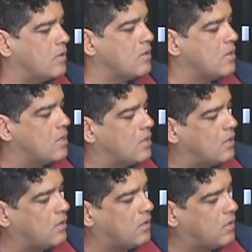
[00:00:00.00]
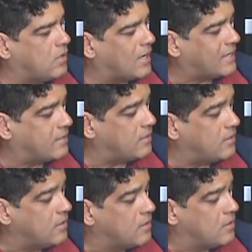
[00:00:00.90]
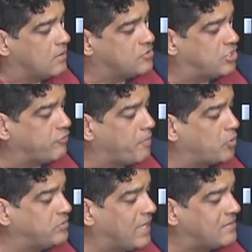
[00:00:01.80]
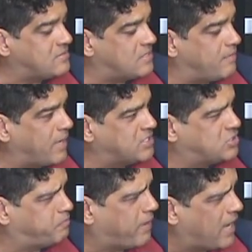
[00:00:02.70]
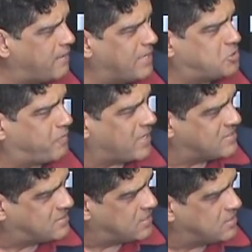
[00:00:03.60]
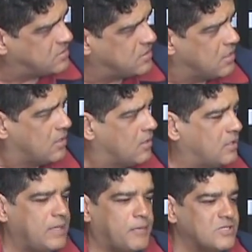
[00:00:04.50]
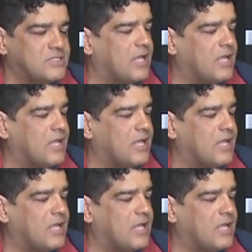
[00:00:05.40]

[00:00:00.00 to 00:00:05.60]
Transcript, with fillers: E uh, aqui você teve a oportunidade de ser mais pai, mais presente, até porque é uma